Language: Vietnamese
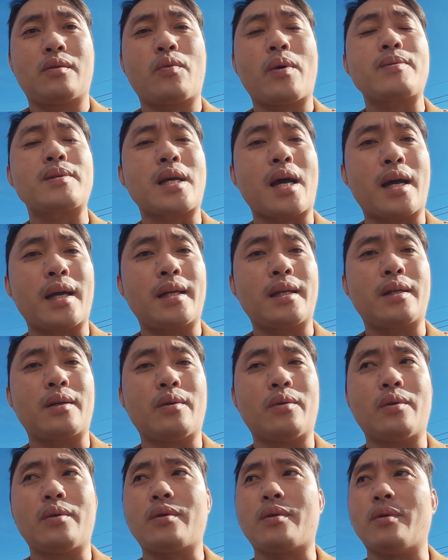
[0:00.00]
website
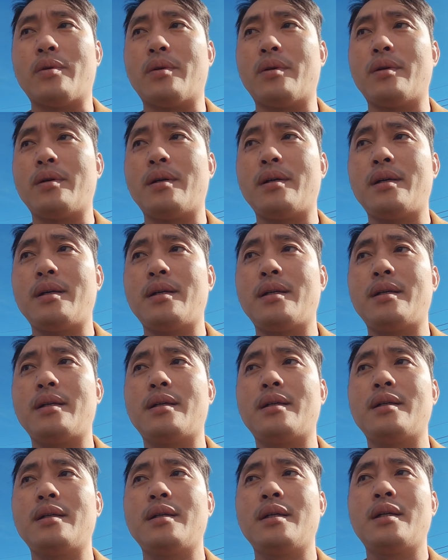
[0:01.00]
của của
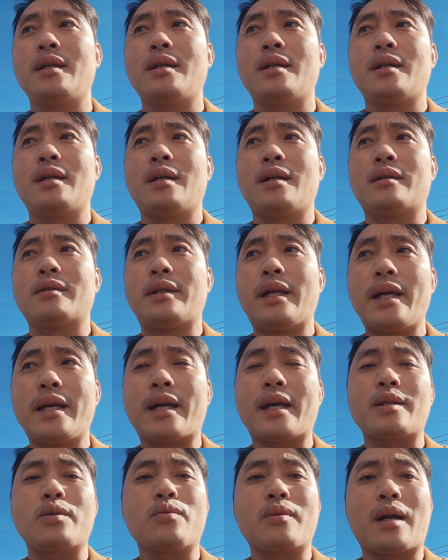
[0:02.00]
uh,
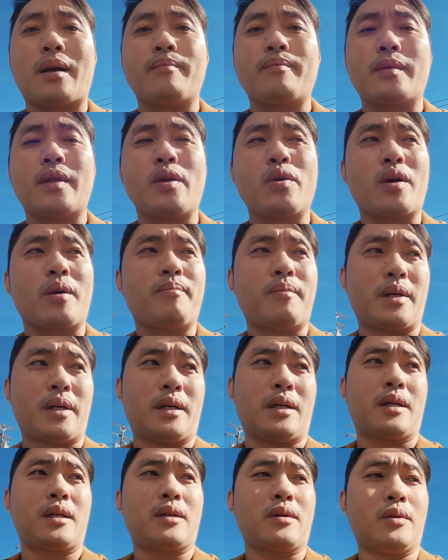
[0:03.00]
riêng cái trung tâm
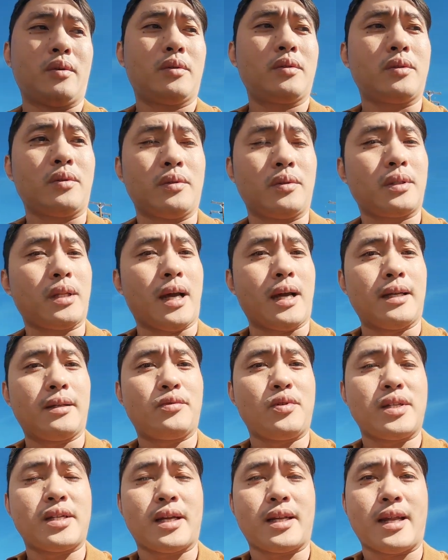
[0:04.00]
newcomer của của tại
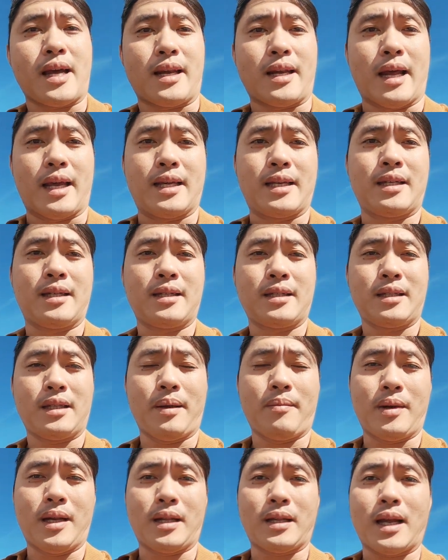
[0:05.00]
Richania này
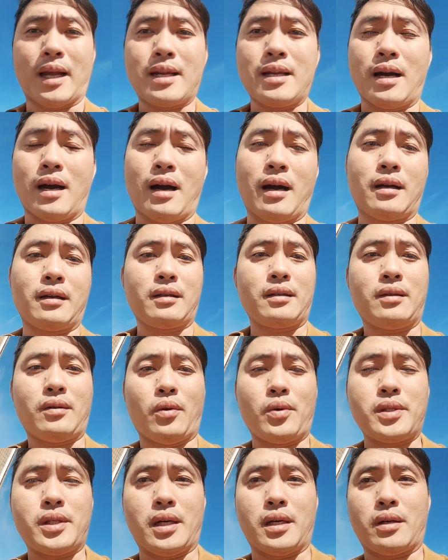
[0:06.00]
thì mình thấy là họ
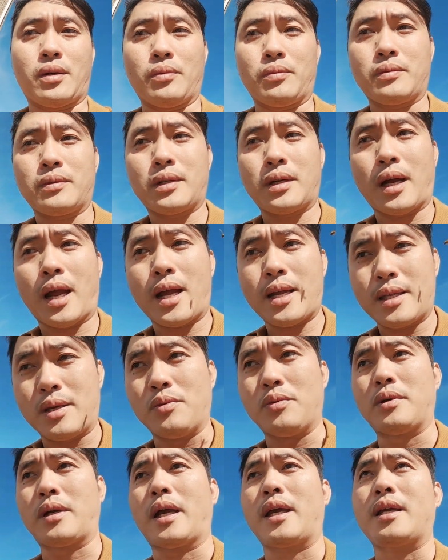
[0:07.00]
hỗ trợ cũng khá
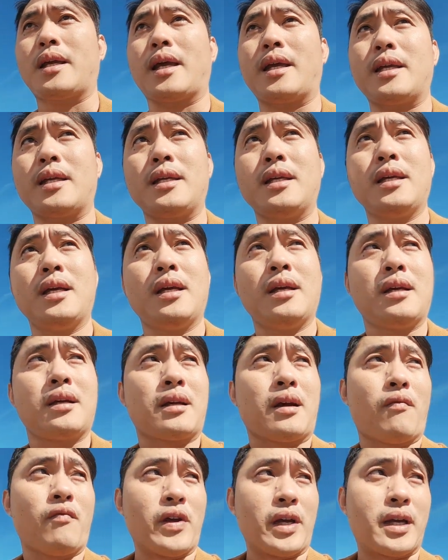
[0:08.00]
nhiều cái cái
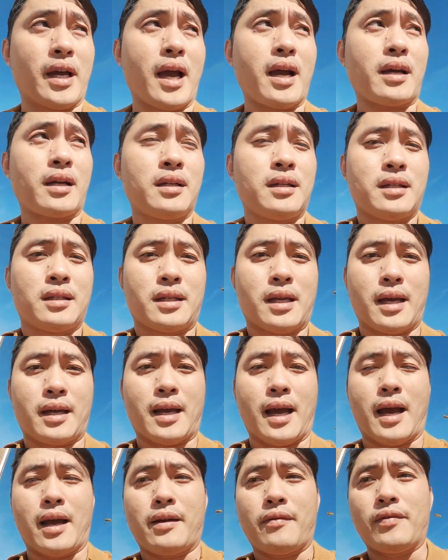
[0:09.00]
công việc khác kể
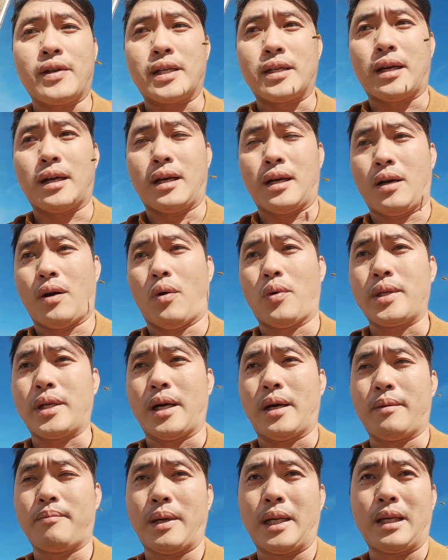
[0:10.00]
cả việc uh, hỗ
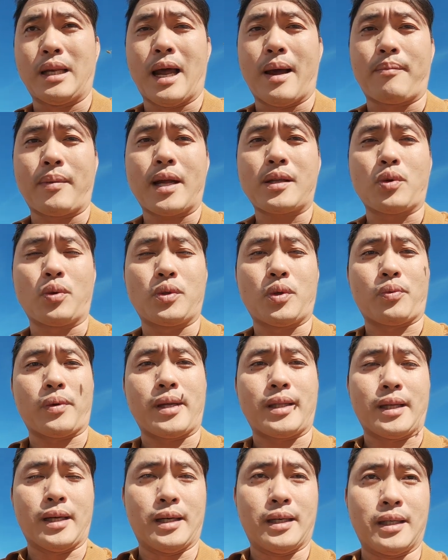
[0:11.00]
trợ mình làm các thủ tục
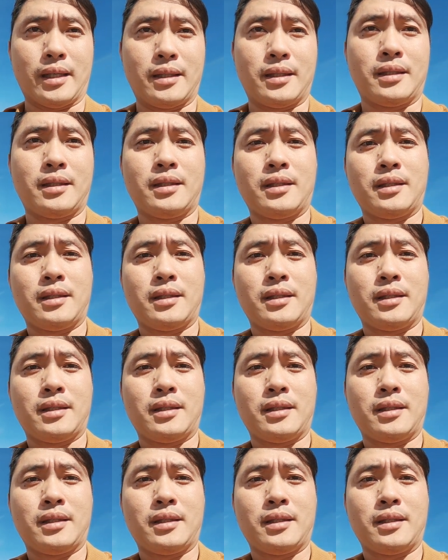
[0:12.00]
giấy tờ